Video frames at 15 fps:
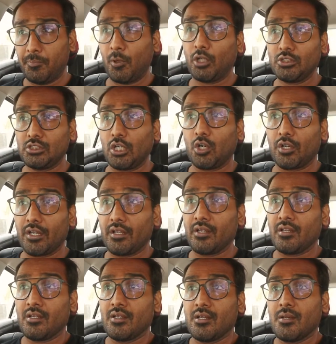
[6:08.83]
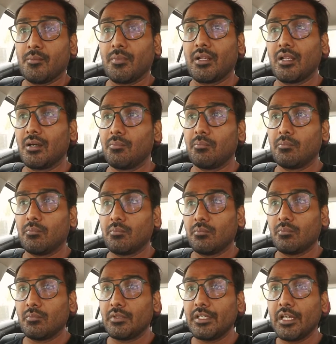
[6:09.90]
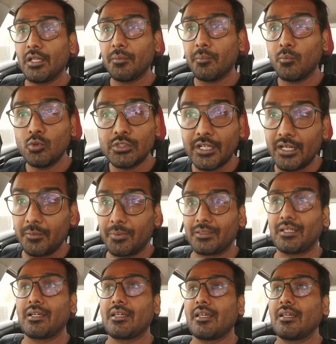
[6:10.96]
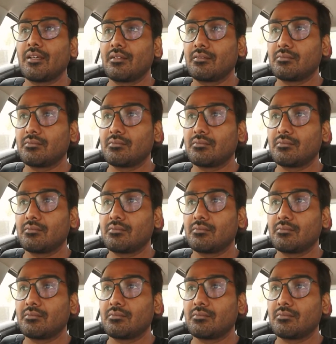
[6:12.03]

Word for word: पहुँच जाओगे मतलब ये मुझे नहीं पता कि